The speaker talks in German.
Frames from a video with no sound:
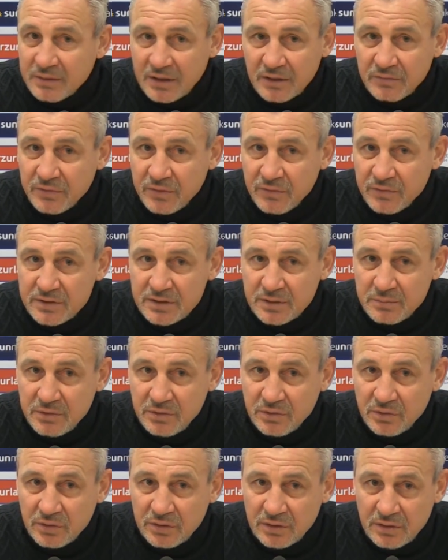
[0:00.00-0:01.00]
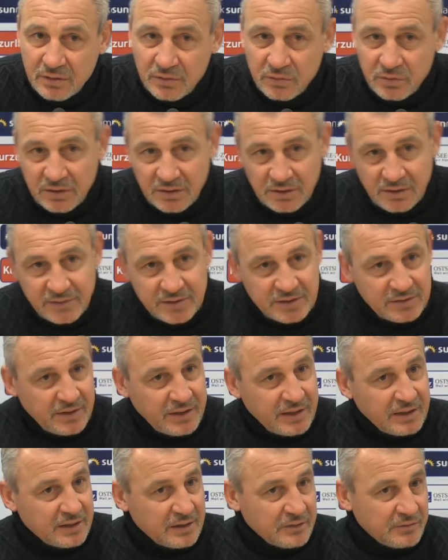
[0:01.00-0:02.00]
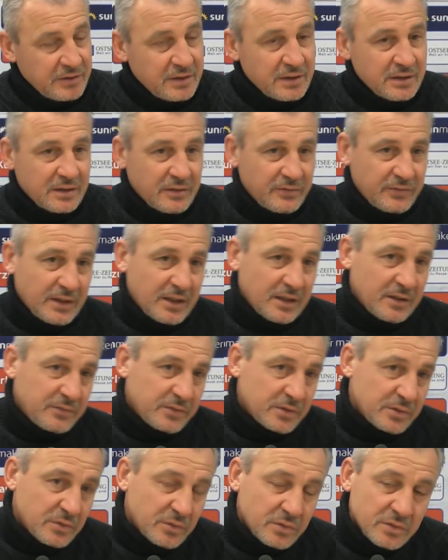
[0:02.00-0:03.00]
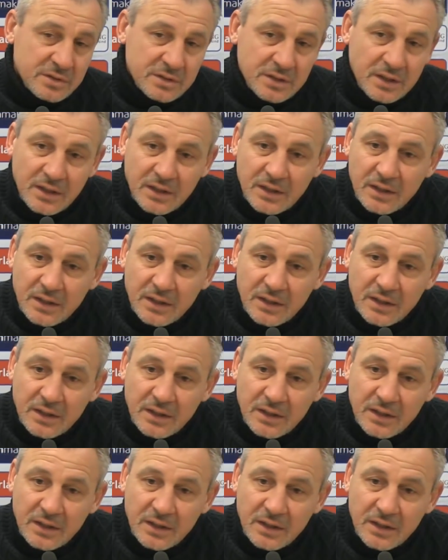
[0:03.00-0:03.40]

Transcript: Nach 15 Minuten durch zwei gravierende Fälle von uns